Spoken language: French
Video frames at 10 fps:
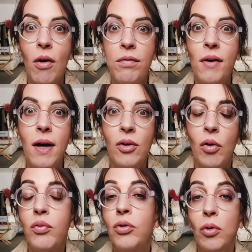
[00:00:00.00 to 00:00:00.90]
à leur faim,
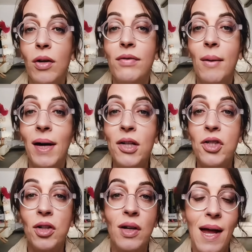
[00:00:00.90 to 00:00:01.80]
donc plutôt les femmes
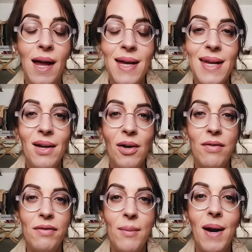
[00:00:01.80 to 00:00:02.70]
riches, et les
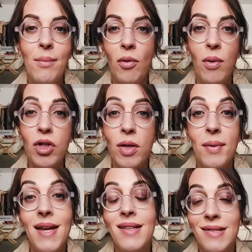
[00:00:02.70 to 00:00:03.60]
femmes à la peau blanche
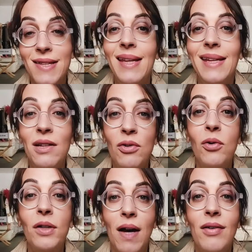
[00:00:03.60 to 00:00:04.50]
eh étaient celles qui
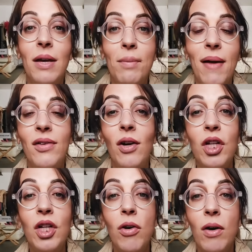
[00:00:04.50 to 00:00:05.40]
ne travaillaient pas dans
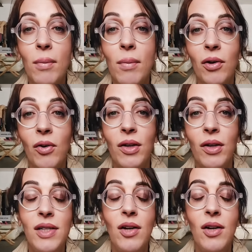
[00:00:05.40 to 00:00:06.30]
les champs, hein, parce que quand on
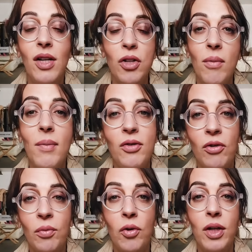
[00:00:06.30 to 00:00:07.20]
travaille dans les champs, même si on
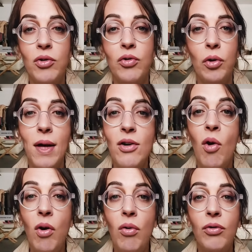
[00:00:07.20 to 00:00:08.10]
se protège du soleil,
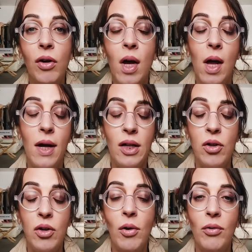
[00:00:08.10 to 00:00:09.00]
on bronze. Et
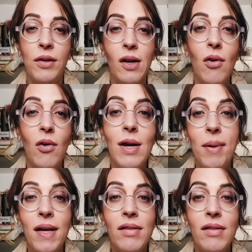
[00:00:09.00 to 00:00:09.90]
donc par conséquent, les
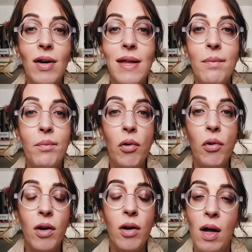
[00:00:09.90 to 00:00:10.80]
paysans, les
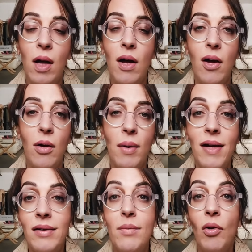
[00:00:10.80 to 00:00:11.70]
pauvres, euh, bah,
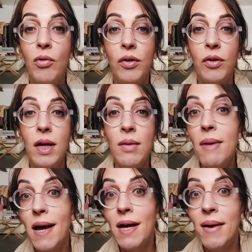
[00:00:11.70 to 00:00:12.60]
étaient bronzés et,
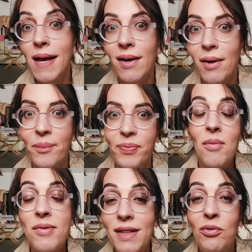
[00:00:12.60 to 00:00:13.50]
maigres.
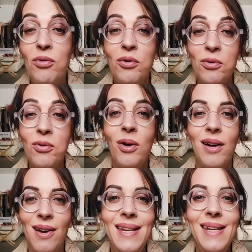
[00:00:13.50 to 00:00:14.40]
Comme c'est
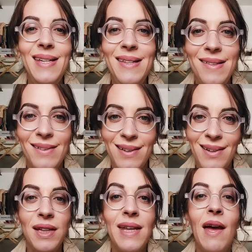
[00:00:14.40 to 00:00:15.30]
toujours l'élite
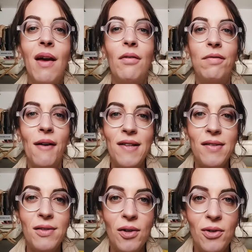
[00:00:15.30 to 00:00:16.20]
qui
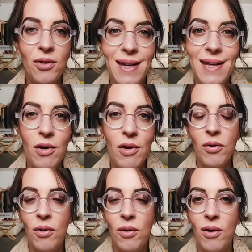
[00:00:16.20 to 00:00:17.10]
façonne les
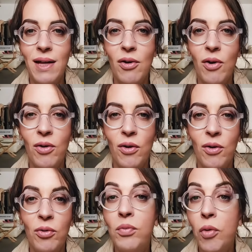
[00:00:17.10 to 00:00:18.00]
codes, les
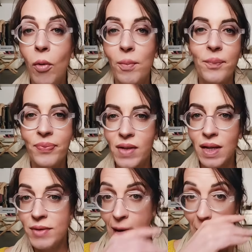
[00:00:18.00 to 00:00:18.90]
codes du beau,
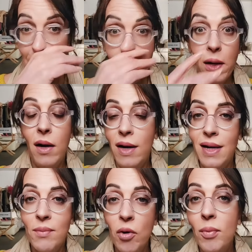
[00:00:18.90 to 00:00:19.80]
eh bien
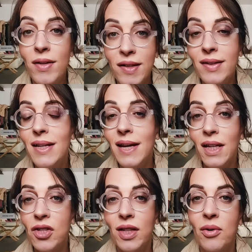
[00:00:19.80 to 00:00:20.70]
les beaux, ben, c'était les
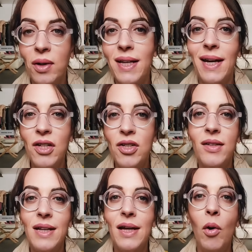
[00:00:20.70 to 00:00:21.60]
riches, et donc les riches,
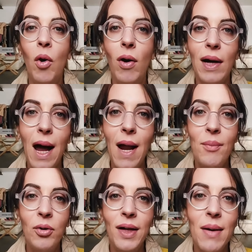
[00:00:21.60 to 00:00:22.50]
c'était les gros à
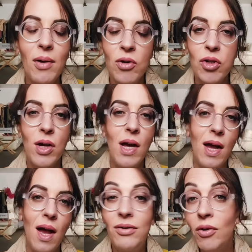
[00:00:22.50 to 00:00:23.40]
la peau très blanche.
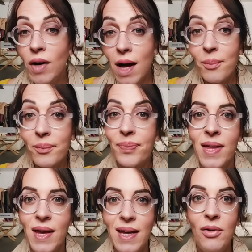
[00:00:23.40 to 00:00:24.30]
Et donc voilà,
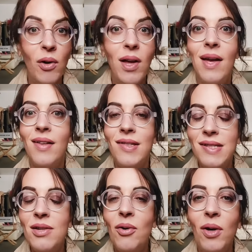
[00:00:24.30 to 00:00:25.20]
et donc,
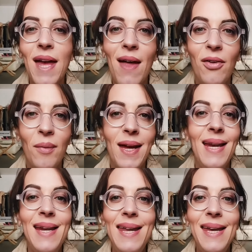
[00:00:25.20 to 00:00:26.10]
si on regarde ben,
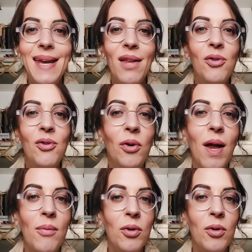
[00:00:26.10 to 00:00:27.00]
les canons de
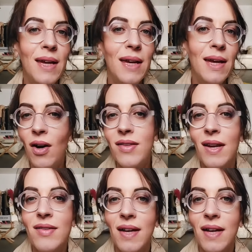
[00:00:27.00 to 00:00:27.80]
la beauté dans les années